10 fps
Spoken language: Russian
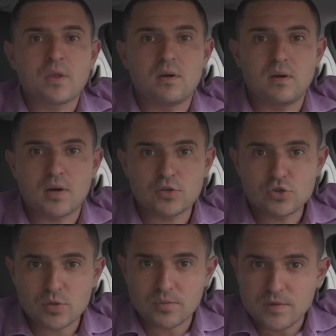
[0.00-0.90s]
А, хочу,
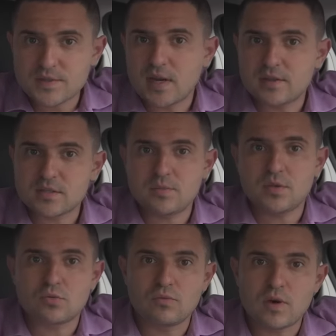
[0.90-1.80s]
чтобы вы взяли на
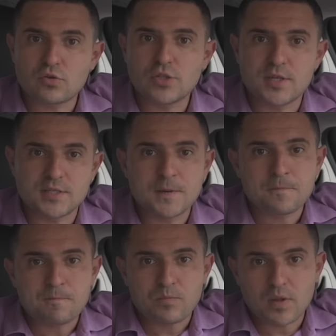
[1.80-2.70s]
заметку, вооружились
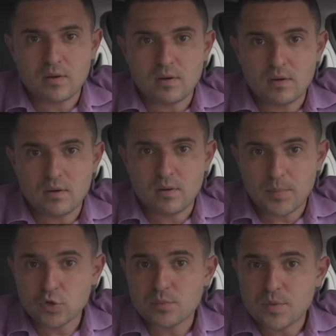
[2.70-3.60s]
а,
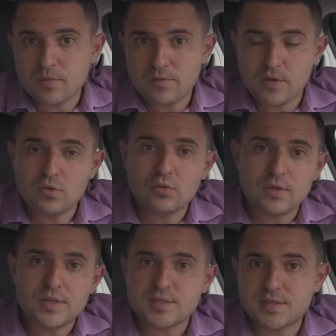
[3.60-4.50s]
подобными видео,
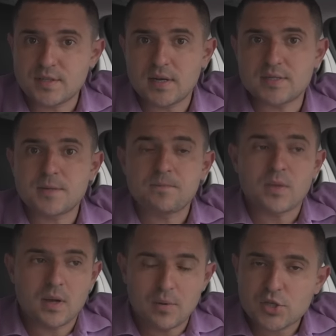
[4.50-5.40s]
не стеснялись
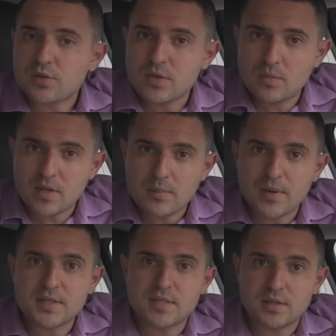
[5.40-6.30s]
обращать внимание
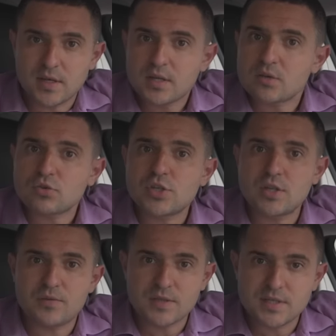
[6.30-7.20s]
полиции на их
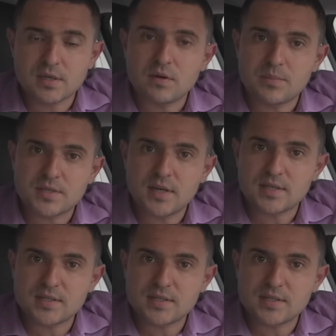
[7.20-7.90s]
нарушения, фиксировали, писали